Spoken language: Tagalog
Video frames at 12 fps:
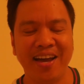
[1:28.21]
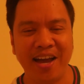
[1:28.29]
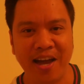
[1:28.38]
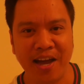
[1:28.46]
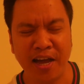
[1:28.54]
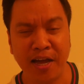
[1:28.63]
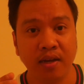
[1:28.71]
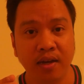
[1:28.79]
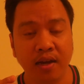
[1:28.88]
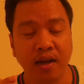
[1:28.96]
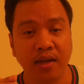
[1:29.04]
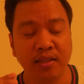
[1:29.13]
At,
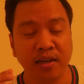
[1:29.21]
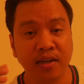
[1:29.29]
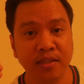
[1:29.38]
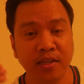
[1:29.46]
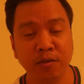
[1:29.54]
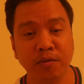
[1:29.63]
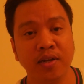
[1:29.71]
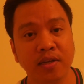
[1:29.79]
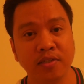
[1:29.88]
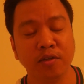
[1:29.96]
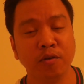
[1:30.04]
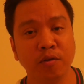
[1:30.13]
at hanggang dito na
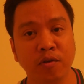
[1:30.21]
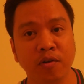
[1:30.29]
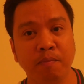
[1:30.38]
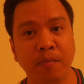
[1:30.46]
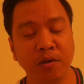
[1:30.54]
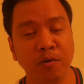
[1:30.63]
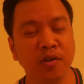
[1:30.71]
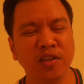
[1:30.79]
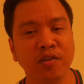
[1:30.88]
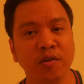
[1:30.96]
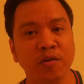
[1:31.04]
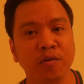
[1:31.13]
lang siguro, panuorin
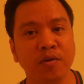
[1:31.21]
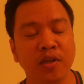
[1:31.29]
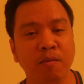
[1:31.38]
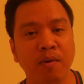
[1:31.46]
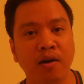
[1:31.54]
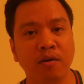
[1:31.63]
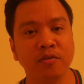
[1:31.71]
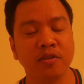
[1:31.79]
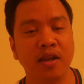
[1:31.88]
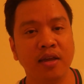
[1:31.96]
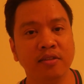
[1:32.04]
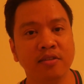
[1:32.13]
nyo yung ginawa kong
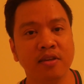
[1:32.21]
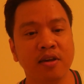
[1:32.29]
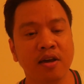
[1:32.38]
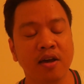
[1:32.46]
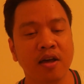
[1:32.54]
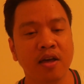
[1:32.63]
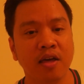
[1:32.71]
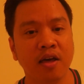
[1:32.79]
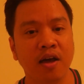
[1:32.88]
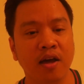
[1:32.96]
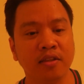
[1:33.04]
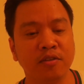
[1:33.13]
slides
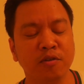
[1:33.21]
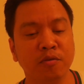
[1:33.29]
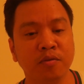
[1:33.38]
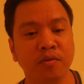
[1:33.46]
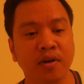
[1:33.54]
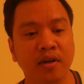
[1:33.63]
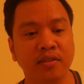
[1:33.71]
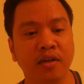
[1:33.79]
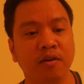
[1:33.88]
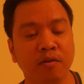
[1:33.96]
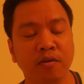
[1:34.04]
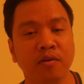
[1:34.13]
at yung
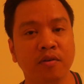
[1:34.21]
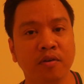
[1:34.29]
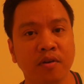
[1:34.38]
kanta ko.